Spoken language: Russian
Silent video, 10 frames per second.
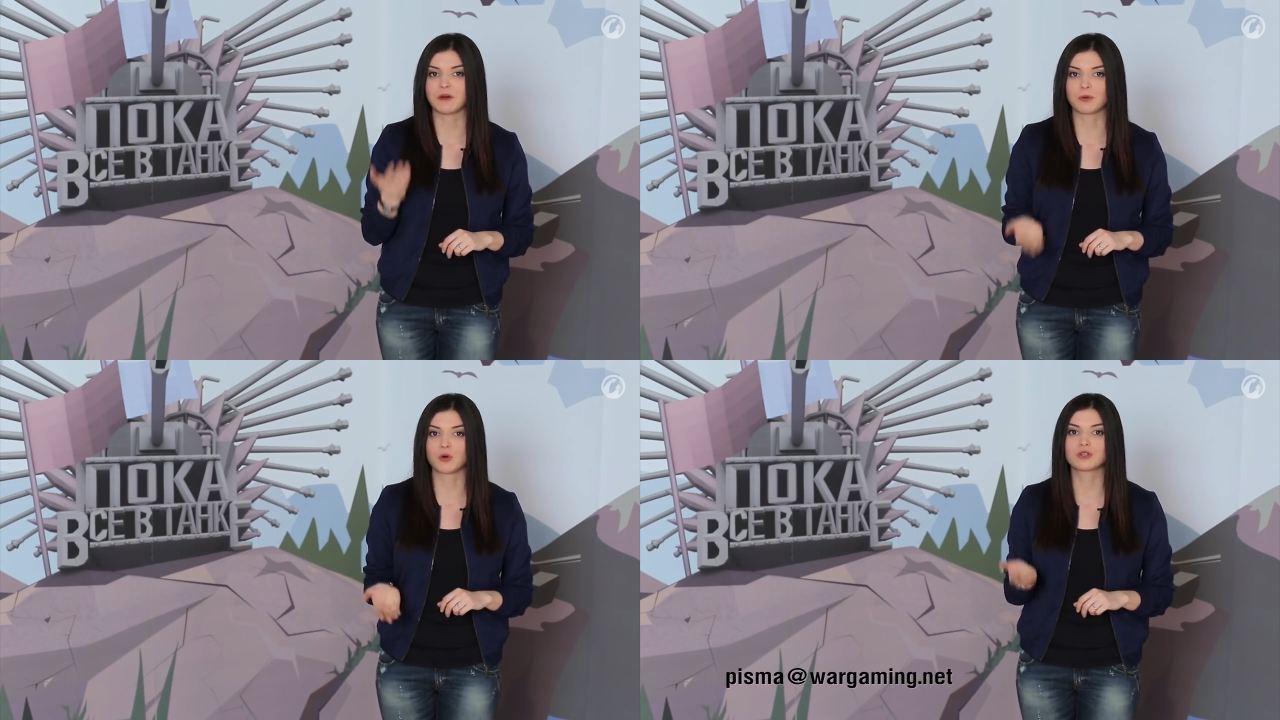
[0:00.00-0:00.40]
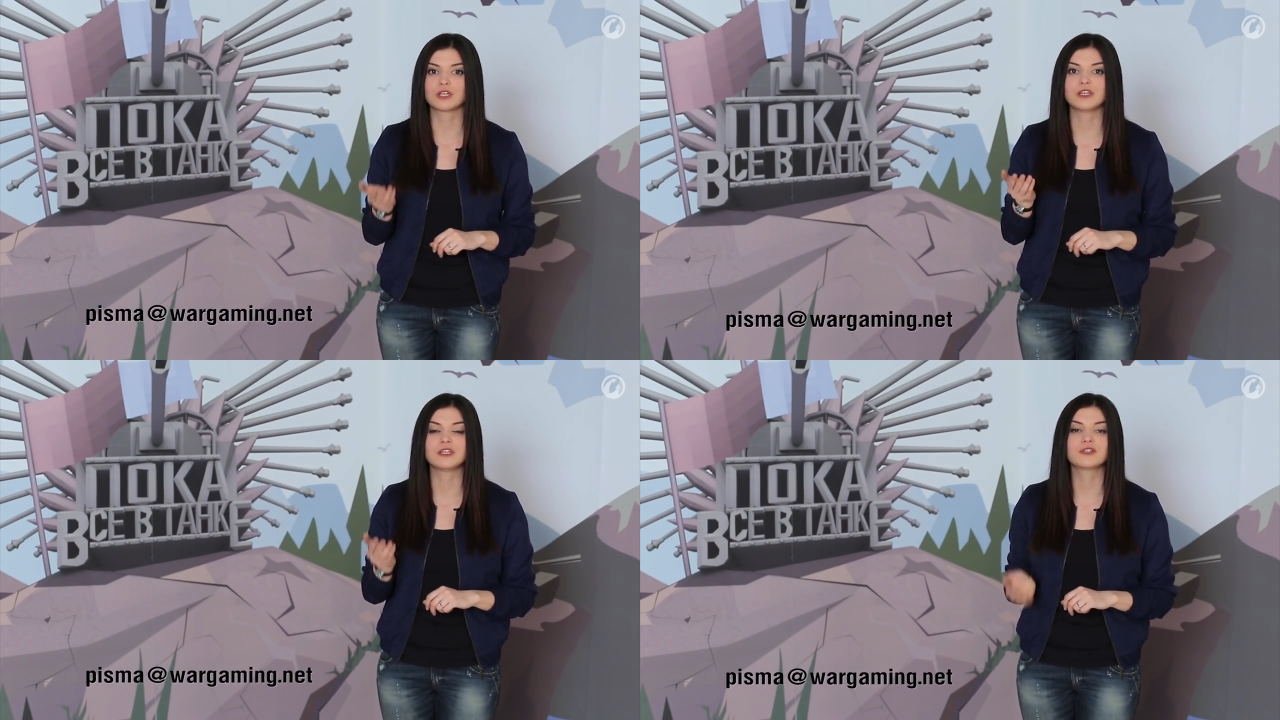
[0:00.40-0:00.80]
вопросы
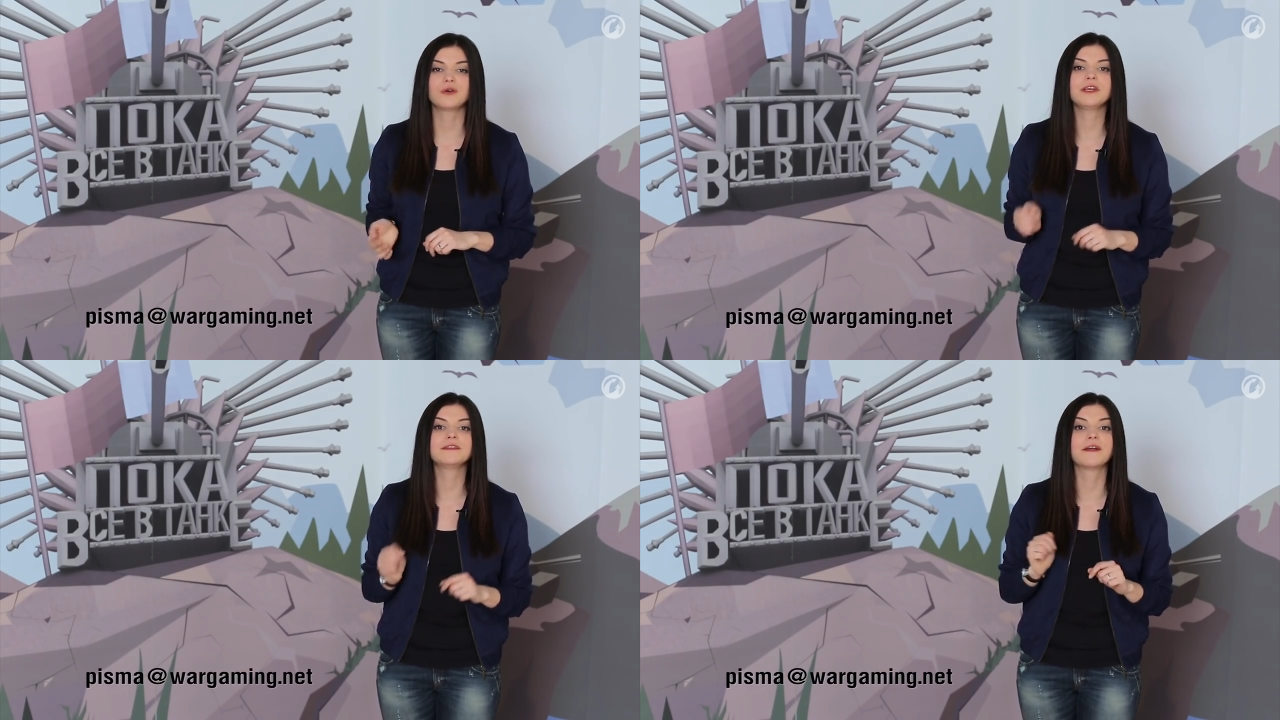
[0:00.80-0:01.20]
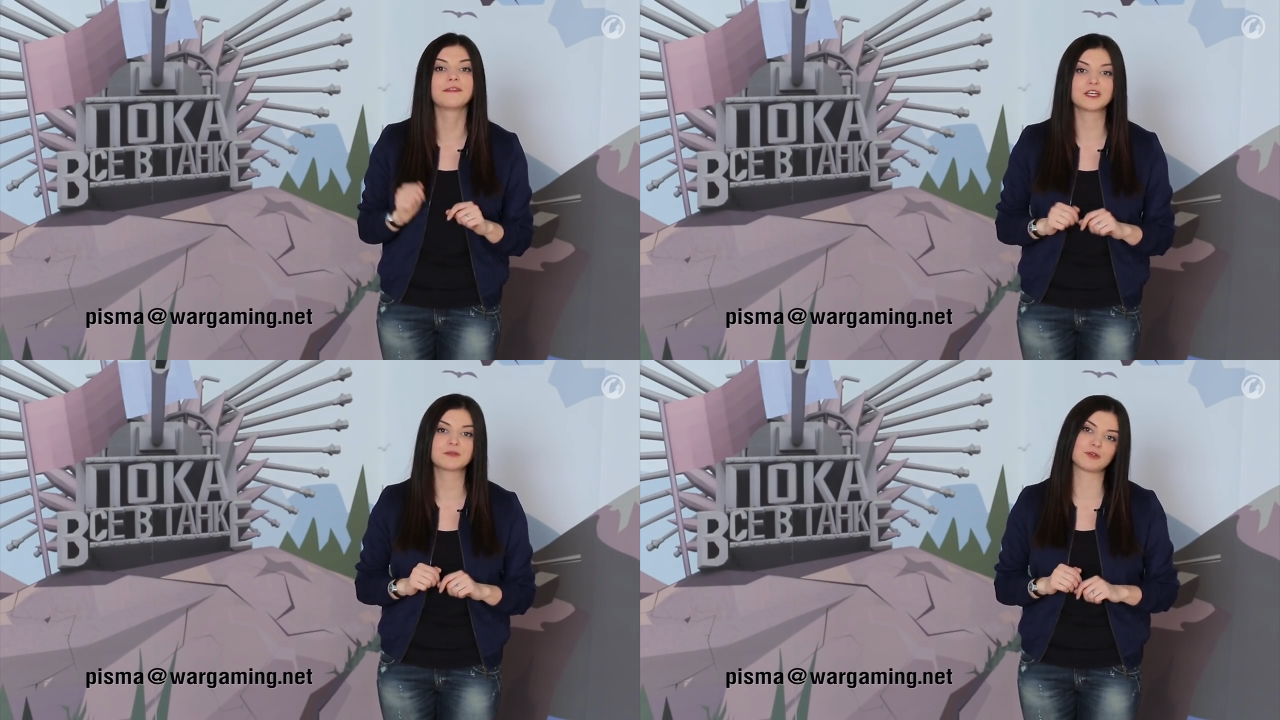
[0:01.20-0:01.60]
и истории на
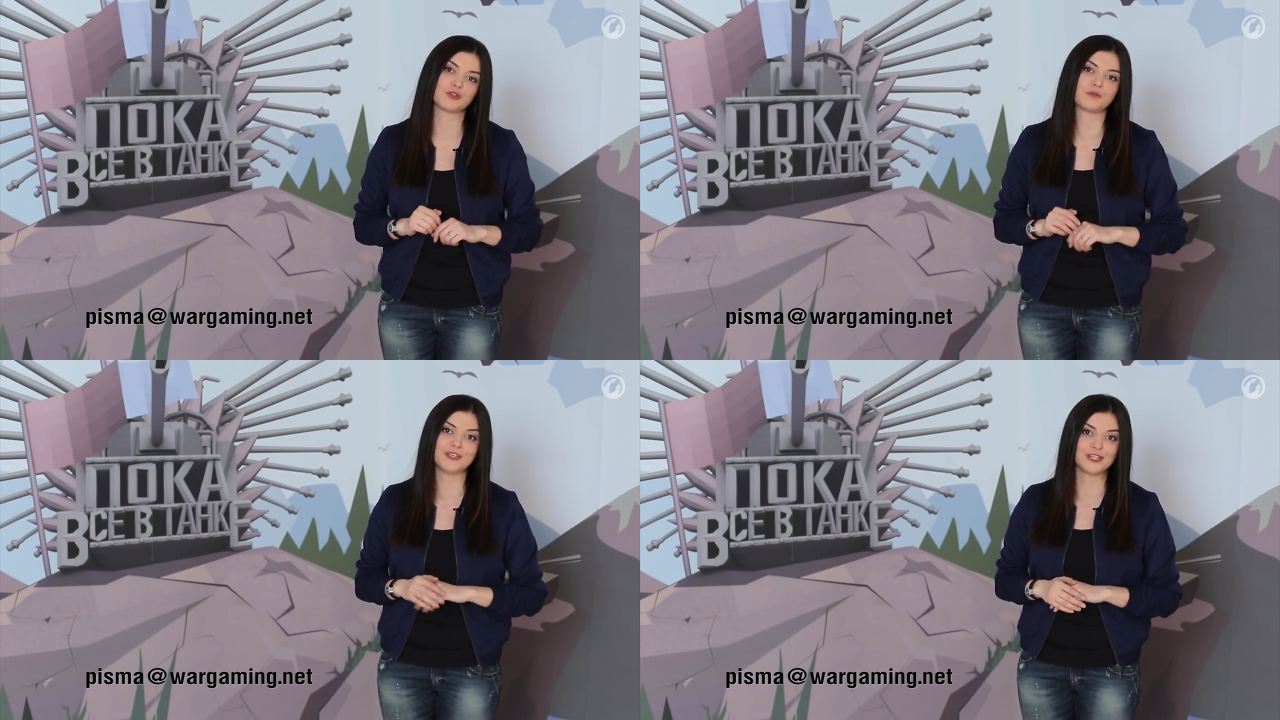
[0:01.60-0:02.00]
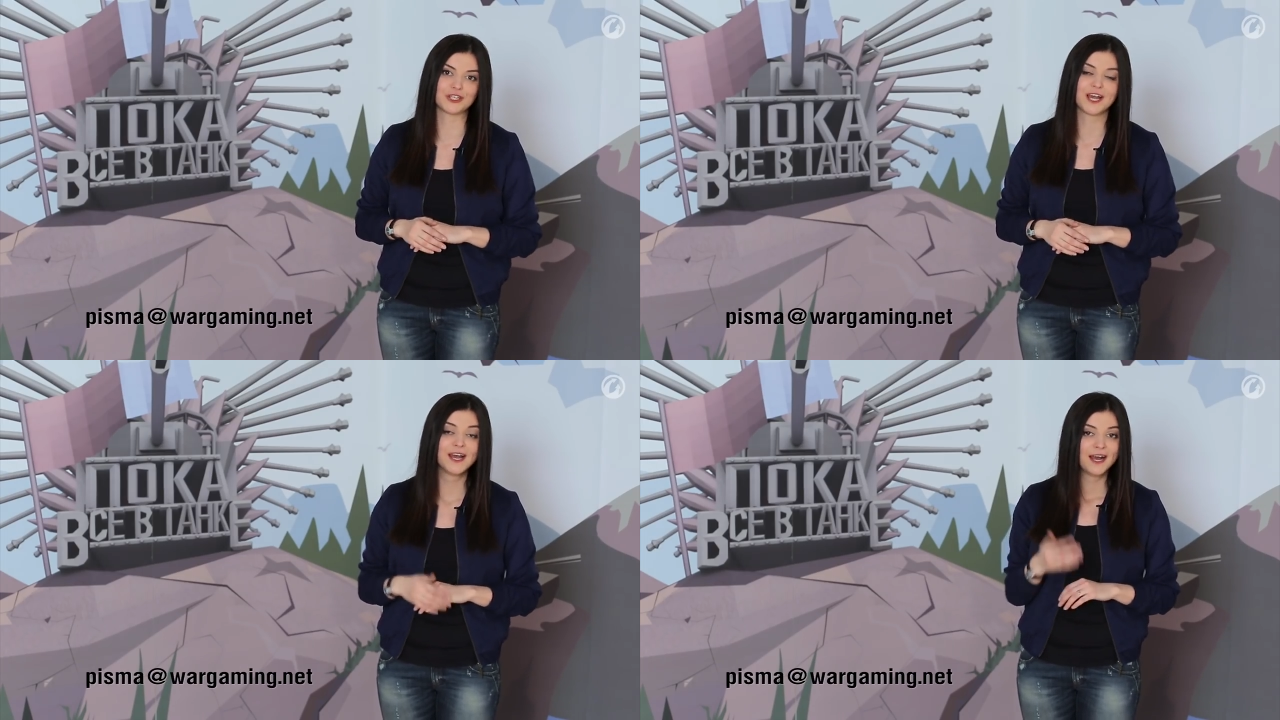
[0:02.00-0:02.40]
наш почтовый ящик.